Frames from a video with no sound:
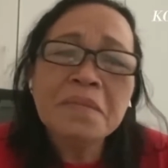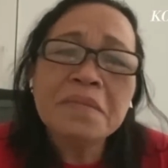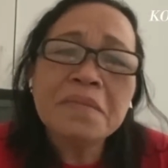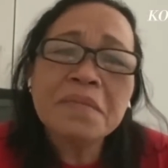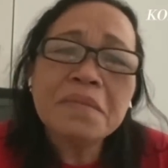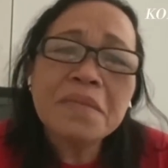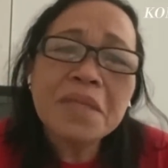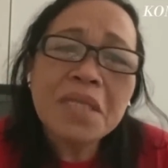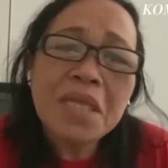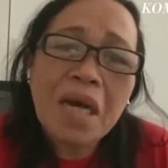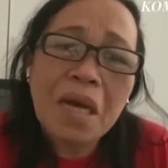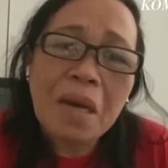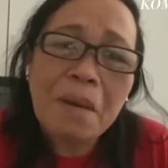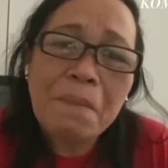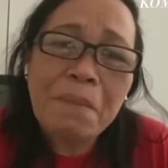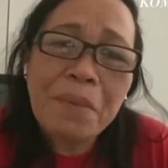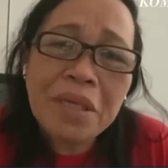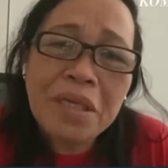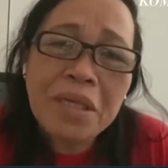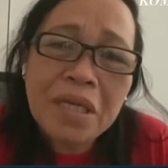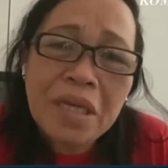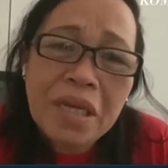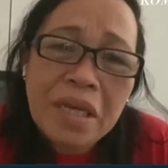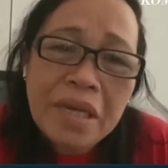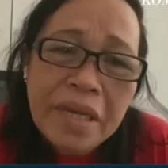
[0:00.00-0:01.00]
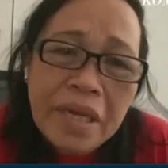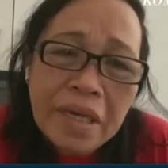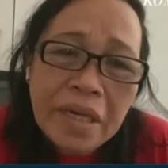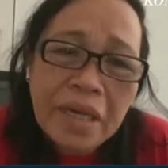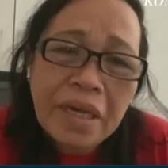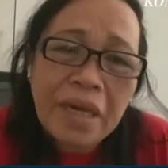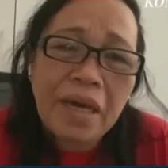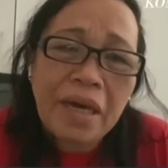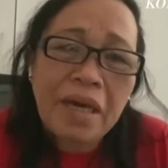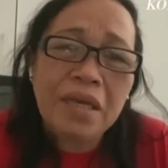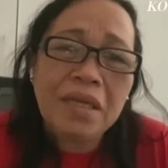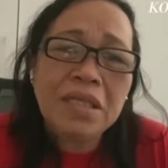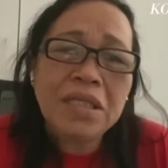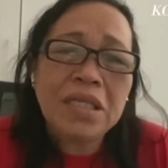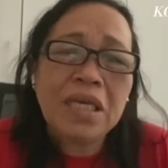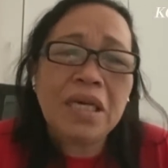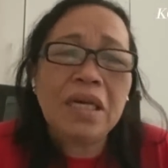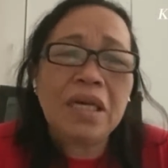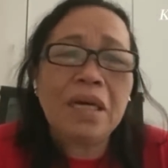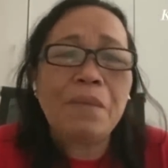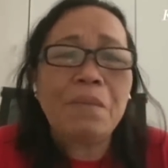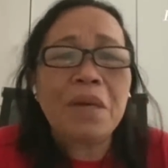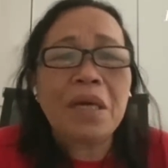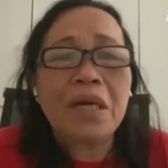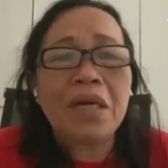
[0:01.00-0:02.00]
dalam penyelidikan
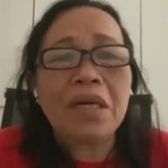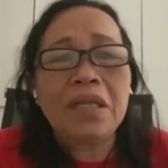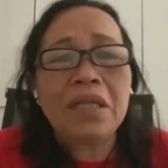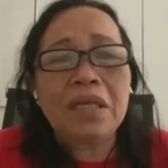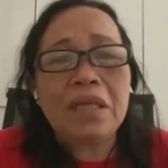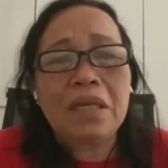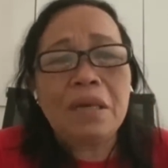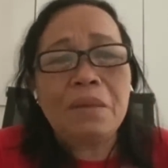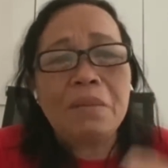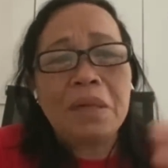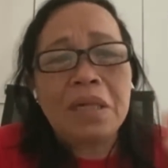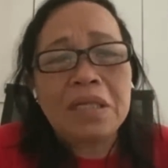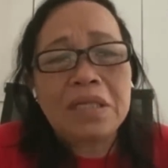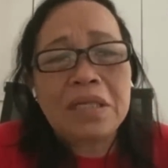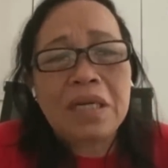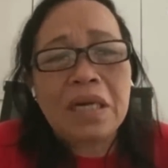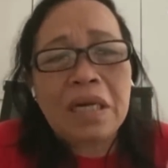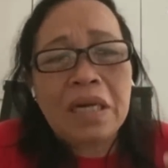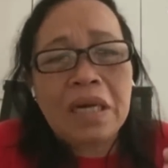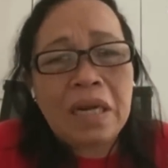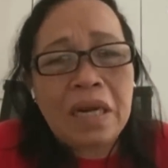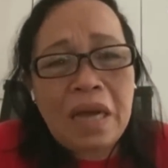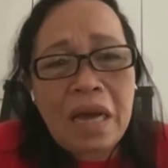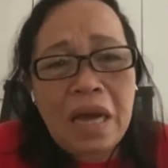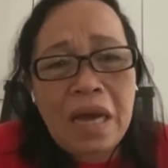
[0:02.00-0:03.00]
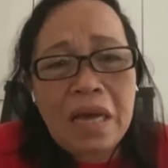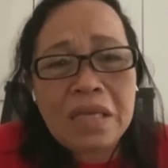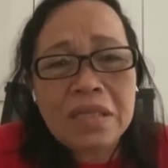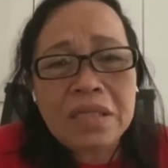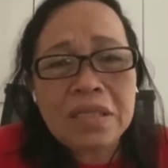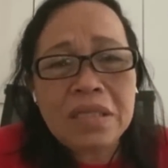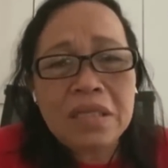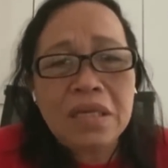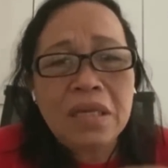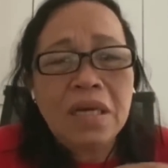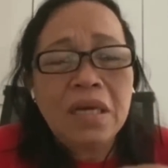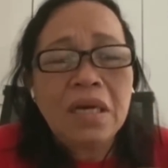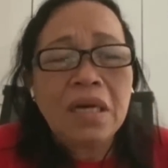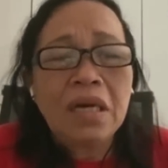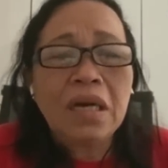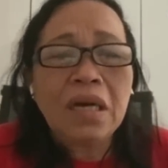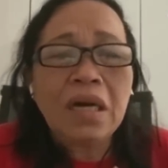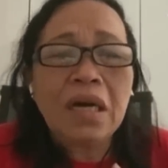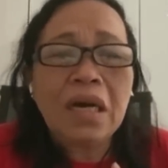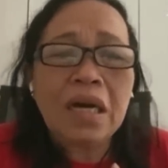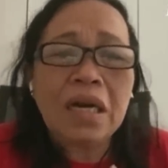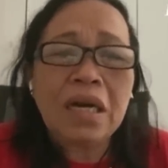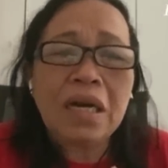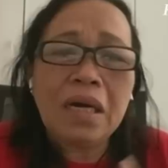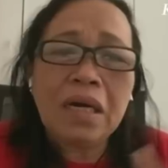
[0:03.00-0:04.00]
sehingga mereka tidak bekerja keras
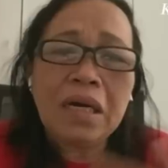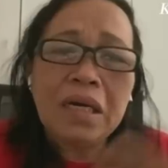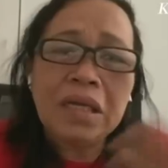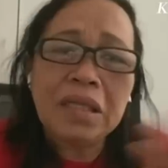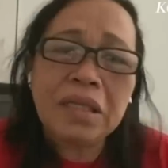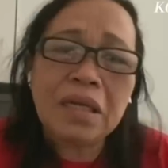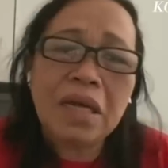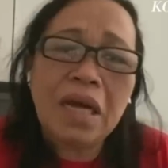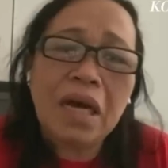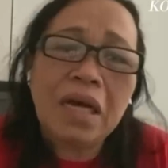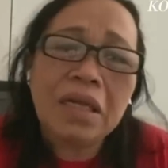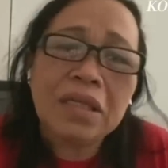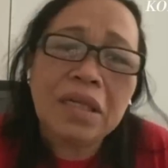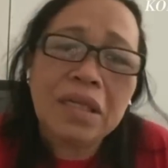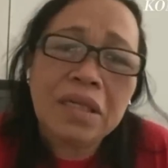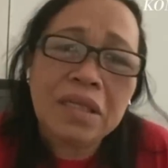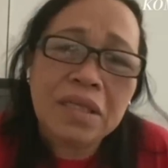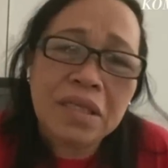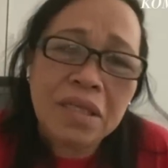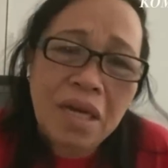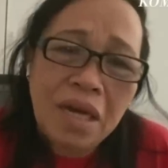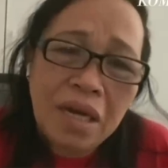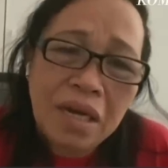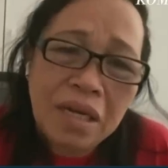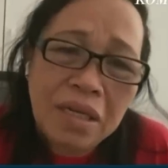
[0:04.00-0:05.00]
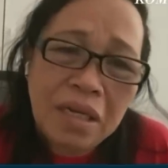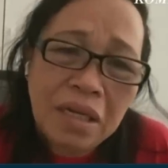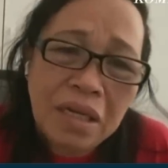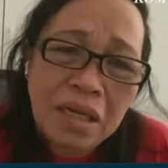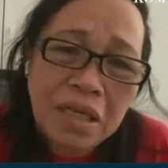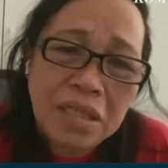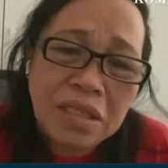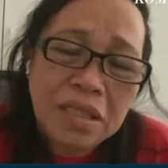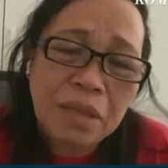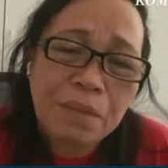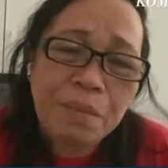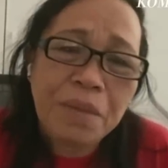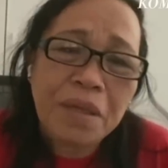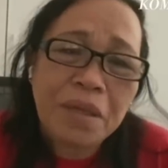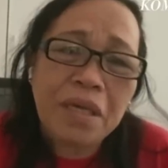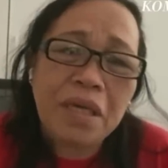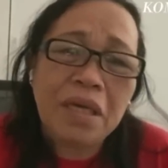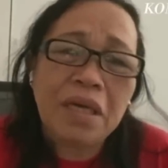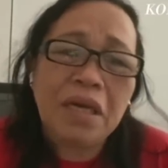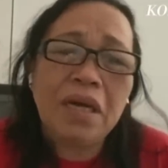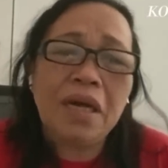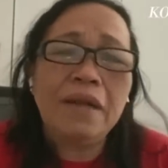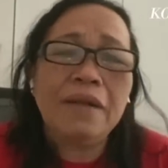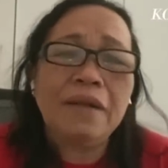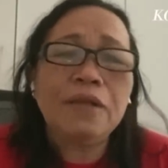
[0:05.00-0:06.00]
karena keterangan-keterangan yang Icat
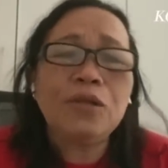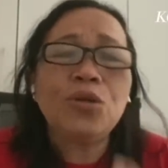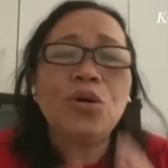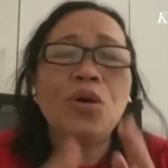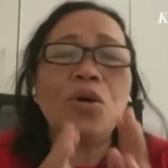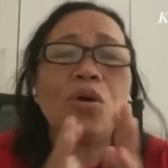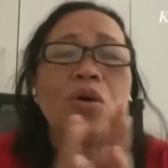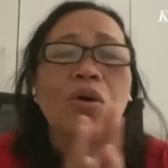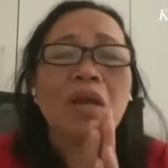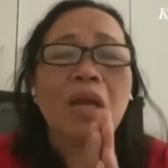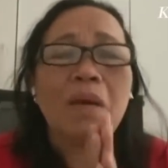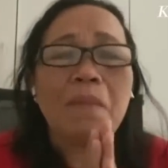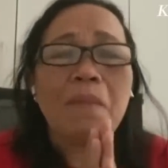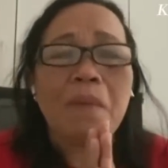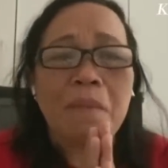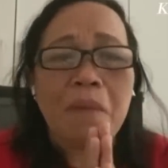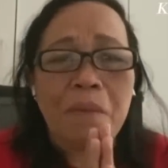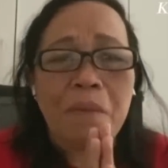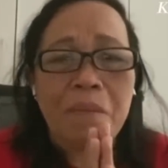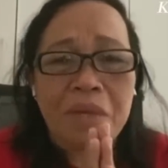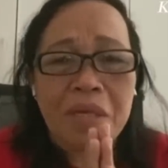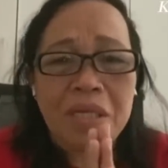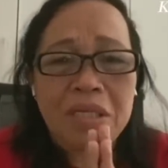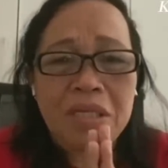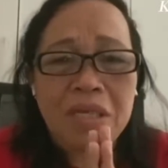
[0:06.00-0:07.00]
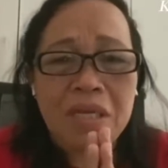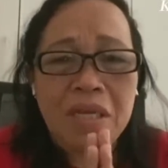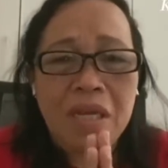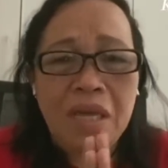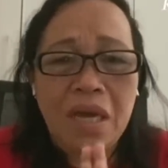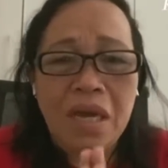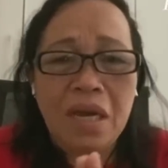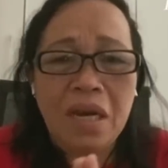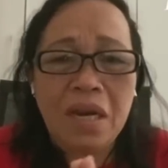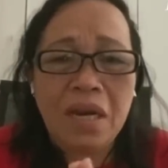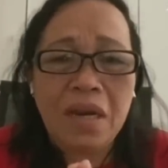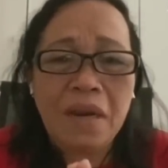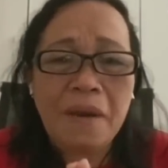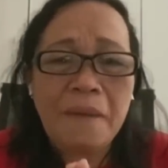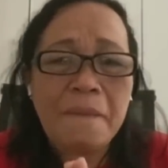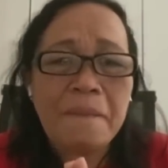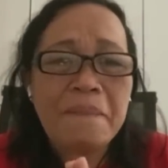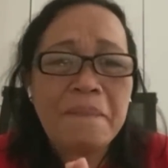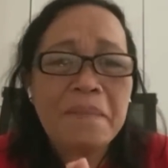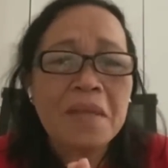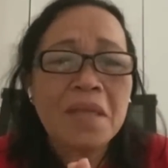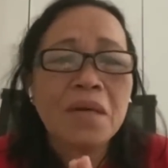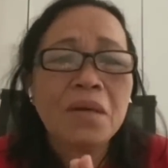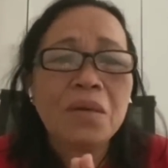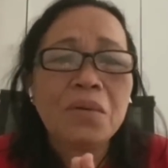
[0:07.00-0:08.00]
berikan tolonglah Bapak Presiden
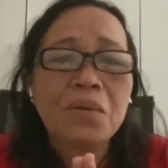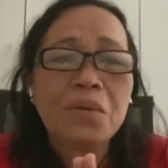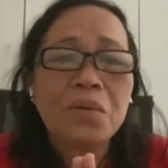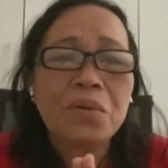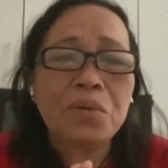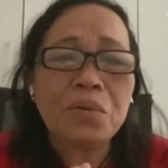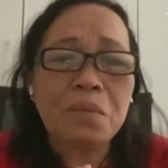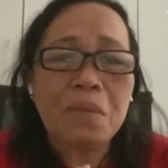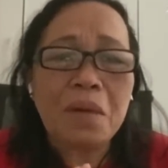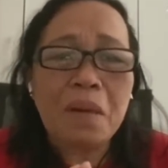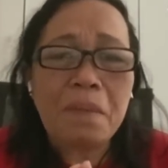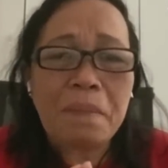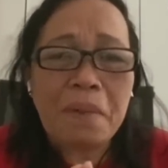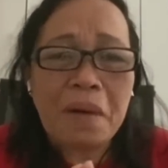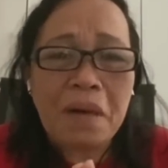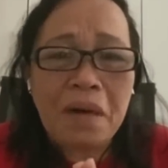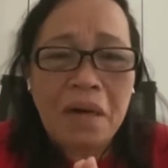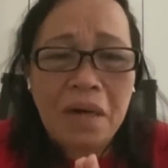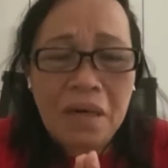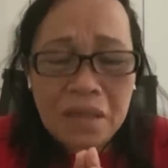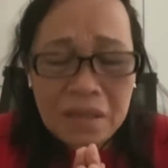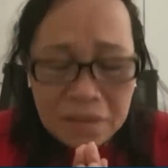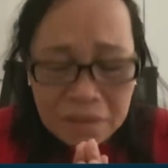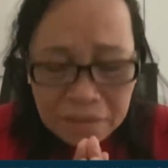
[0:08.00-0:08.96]
untuk Bapak